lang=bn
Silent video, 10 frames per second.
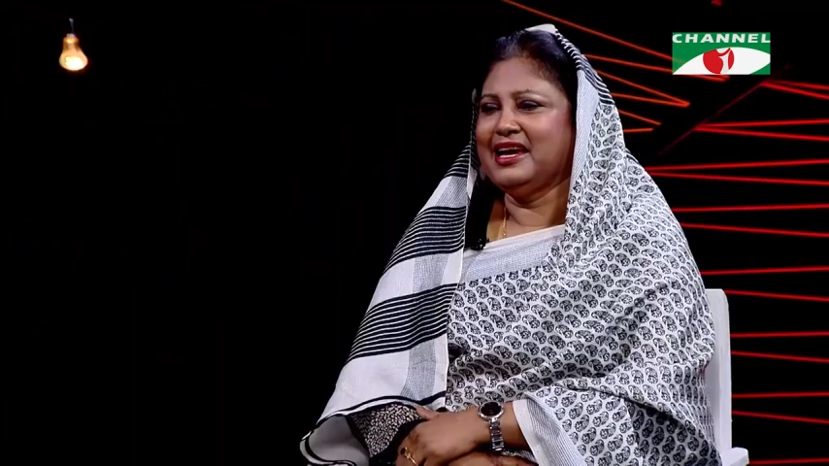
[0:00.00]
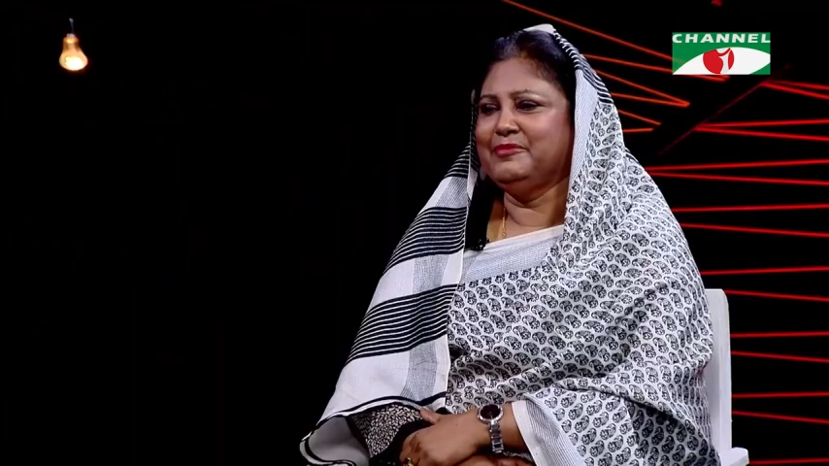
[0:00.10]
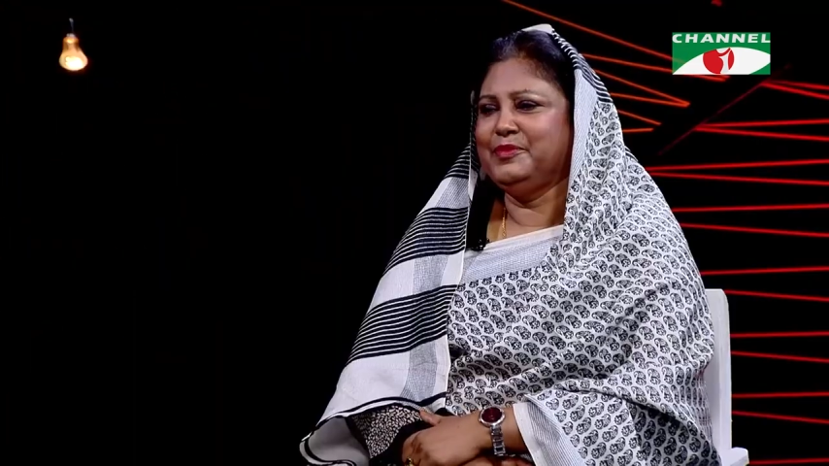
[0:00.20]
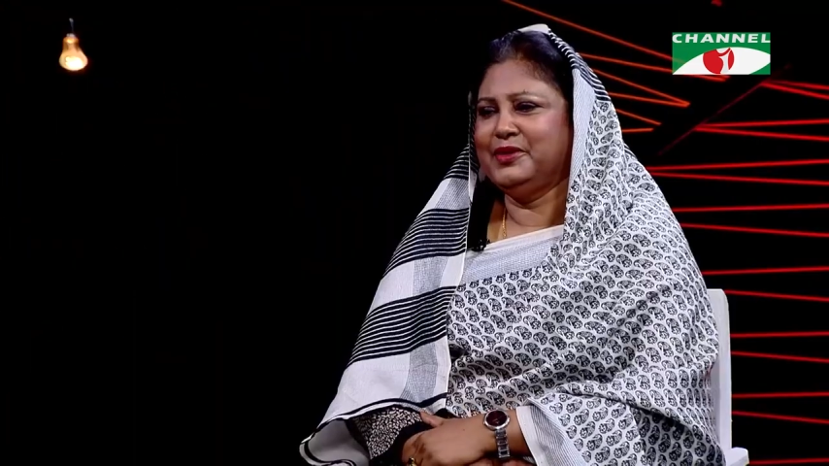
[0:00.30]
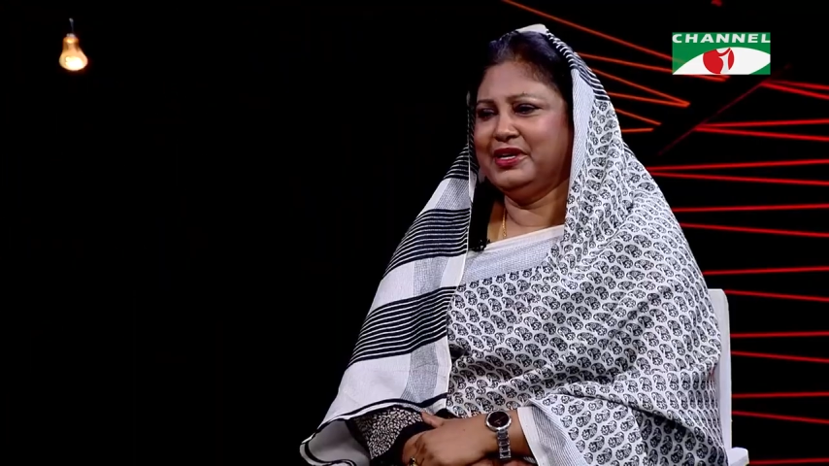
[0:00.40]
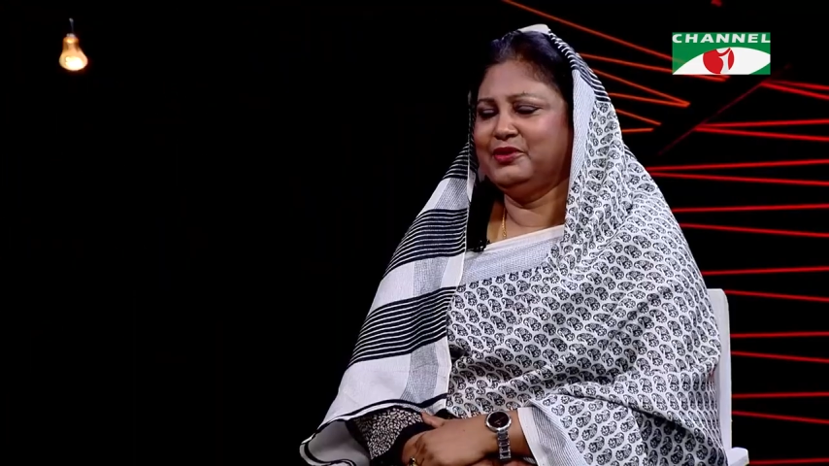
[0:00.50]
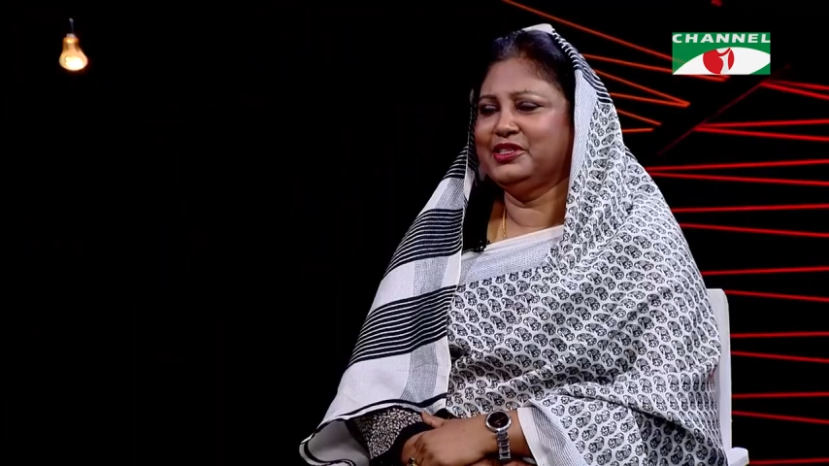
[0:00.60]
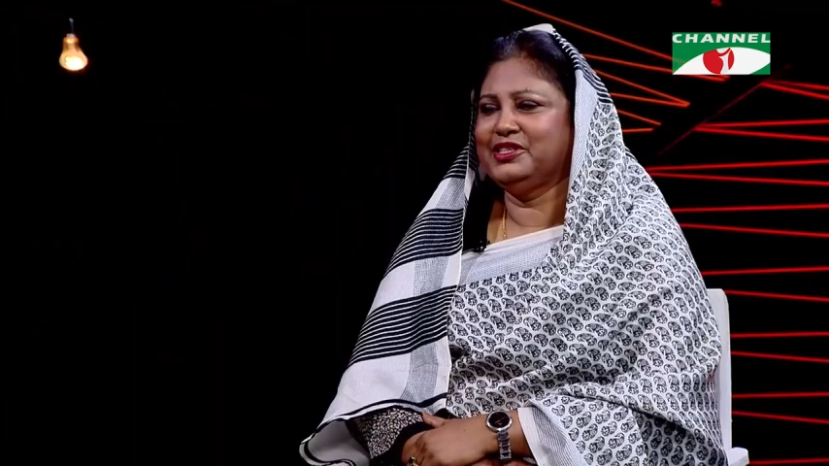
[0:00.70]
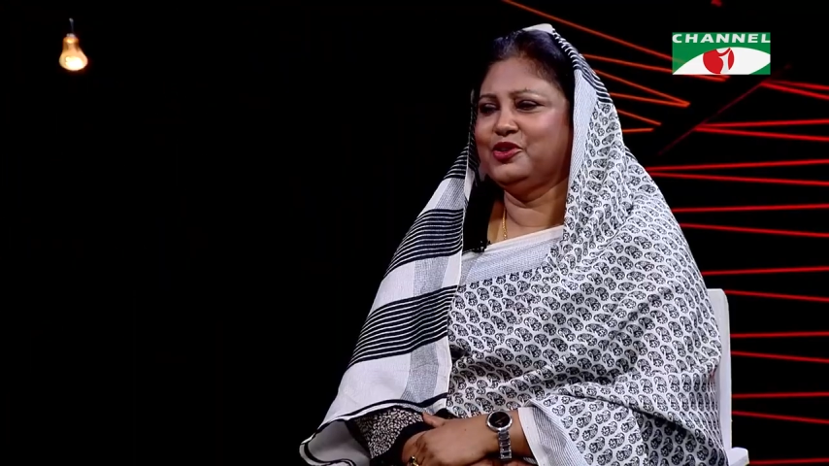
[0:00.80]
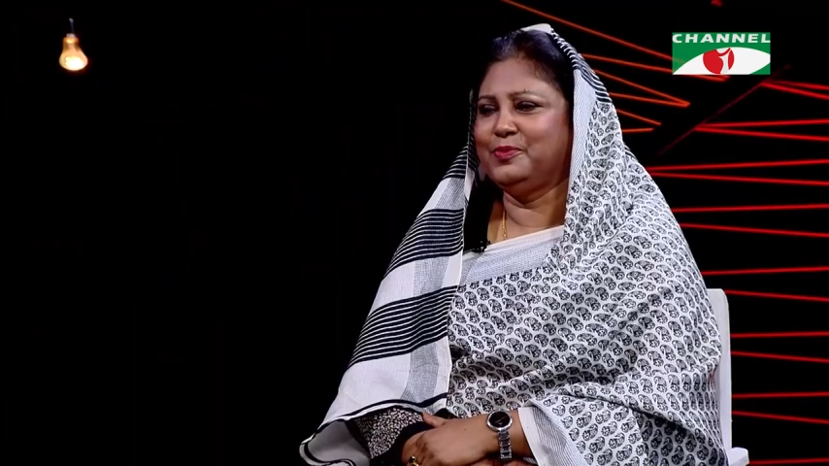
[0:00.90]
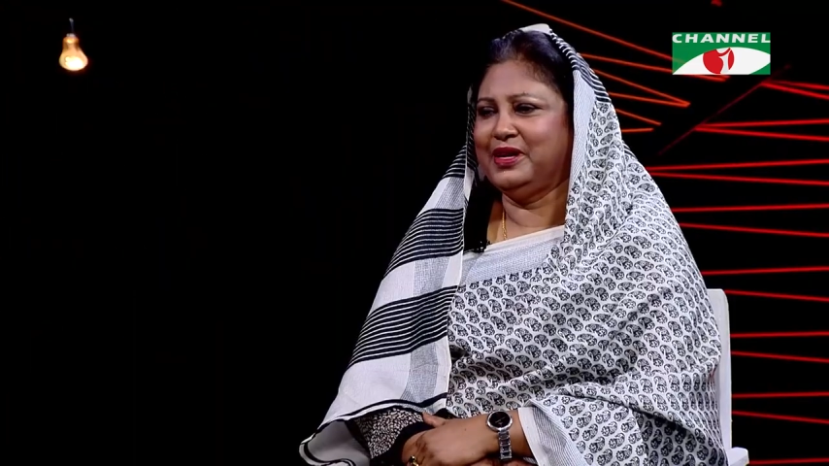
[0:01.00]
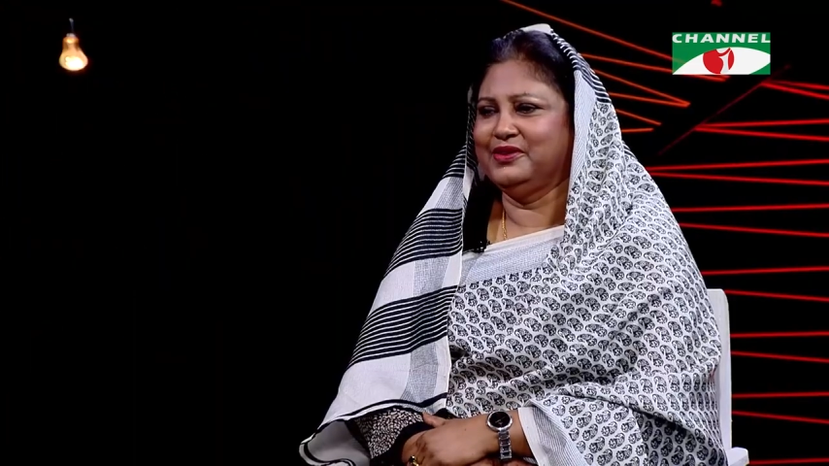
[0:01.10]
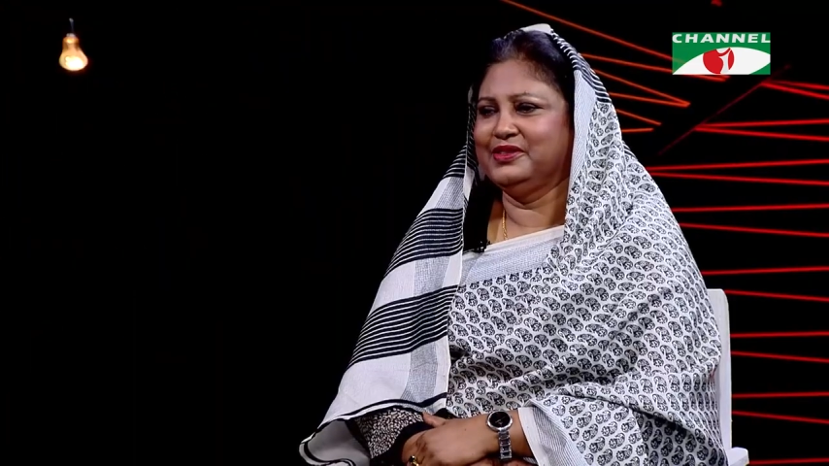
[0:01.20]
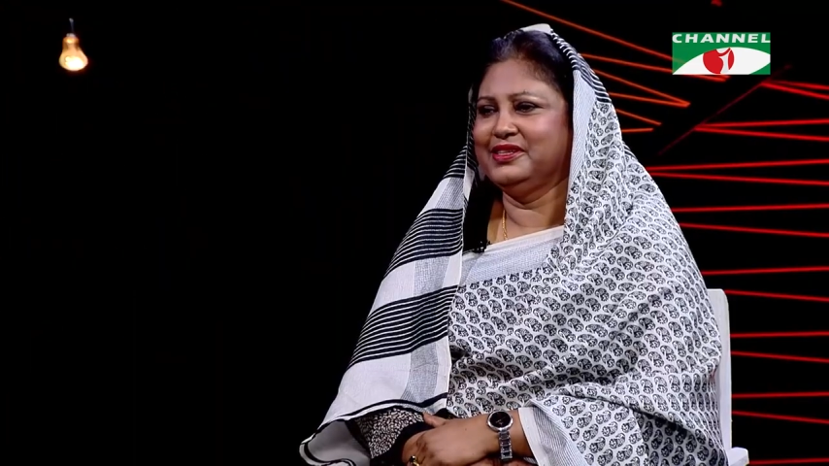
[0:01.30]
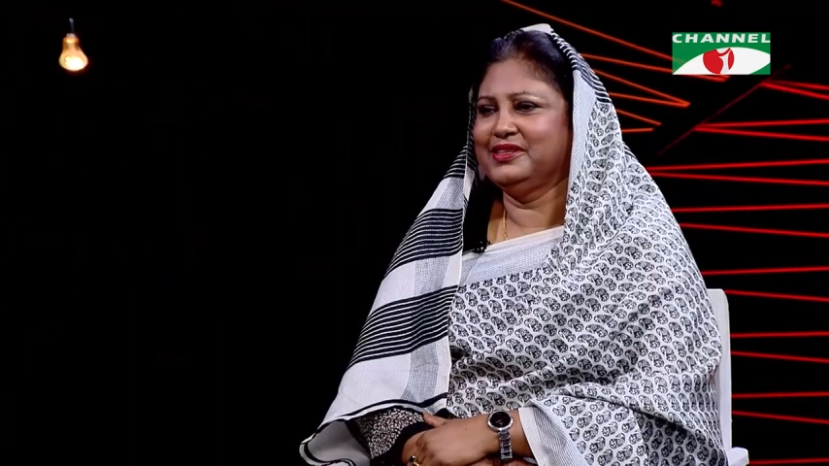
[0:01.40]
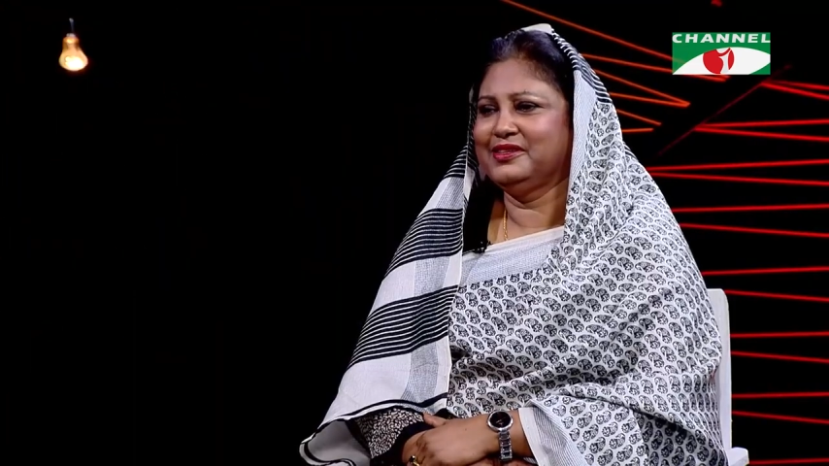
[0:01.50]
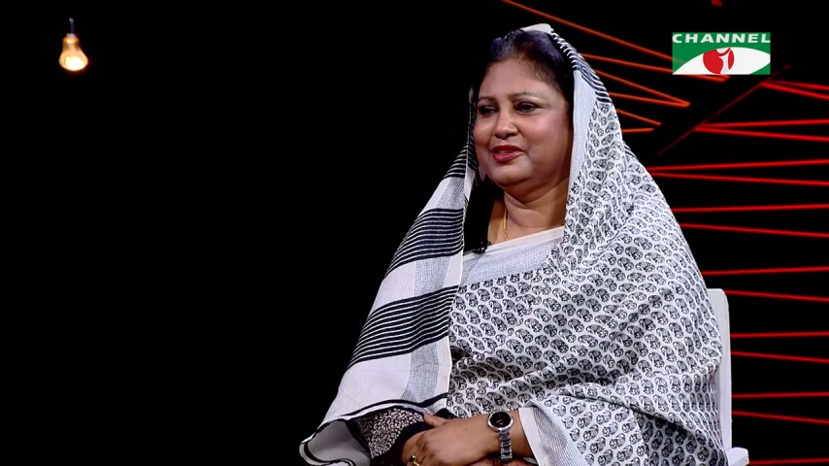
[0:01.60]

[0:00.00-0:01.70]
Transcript: আমি বেড়ে উঠেছি গোপালগঞ্জে